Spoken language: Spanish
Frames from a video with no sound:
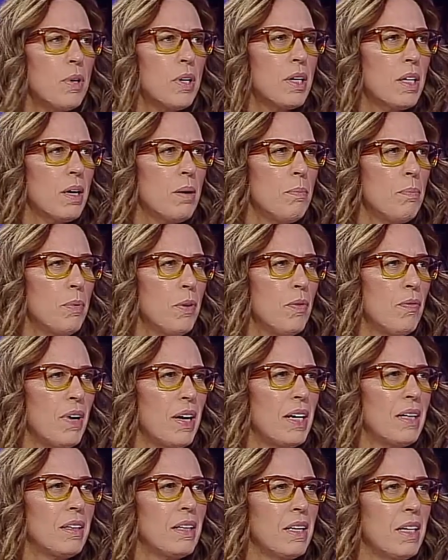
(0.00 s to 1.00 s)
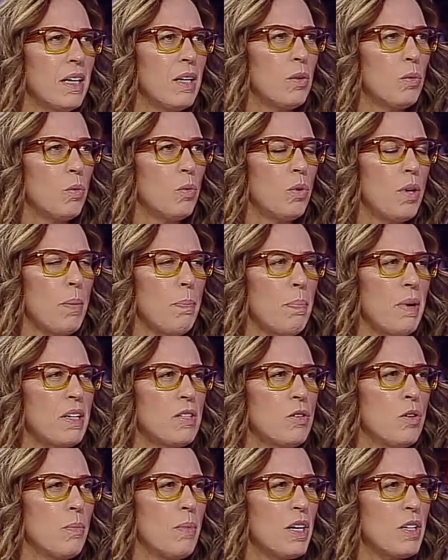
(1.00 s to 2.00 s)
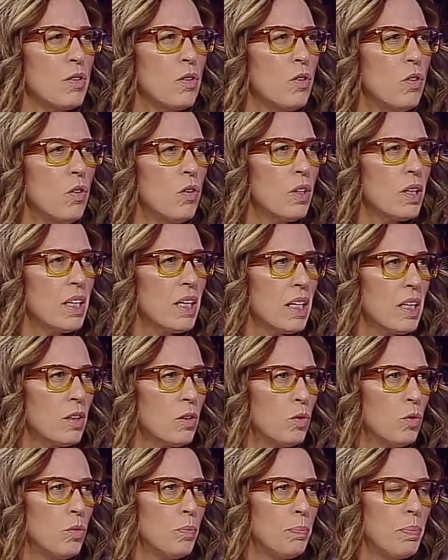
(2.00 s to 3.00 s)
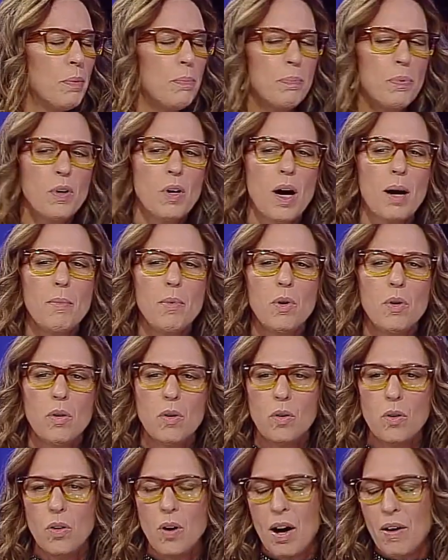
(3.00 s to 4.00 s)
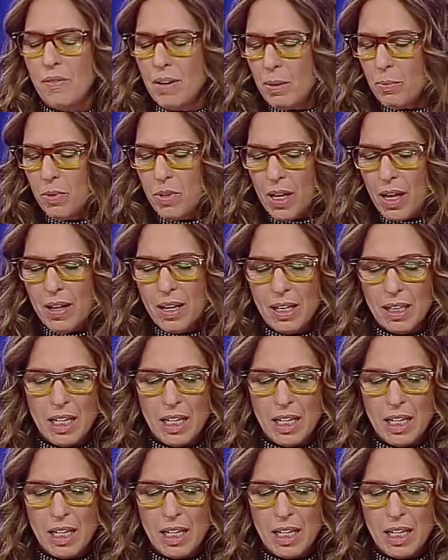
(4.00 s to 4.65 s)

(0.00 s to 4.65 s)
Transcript: por ejemplo, van a tener un espacio mayor, crees tú? Pongamos o hablemos ya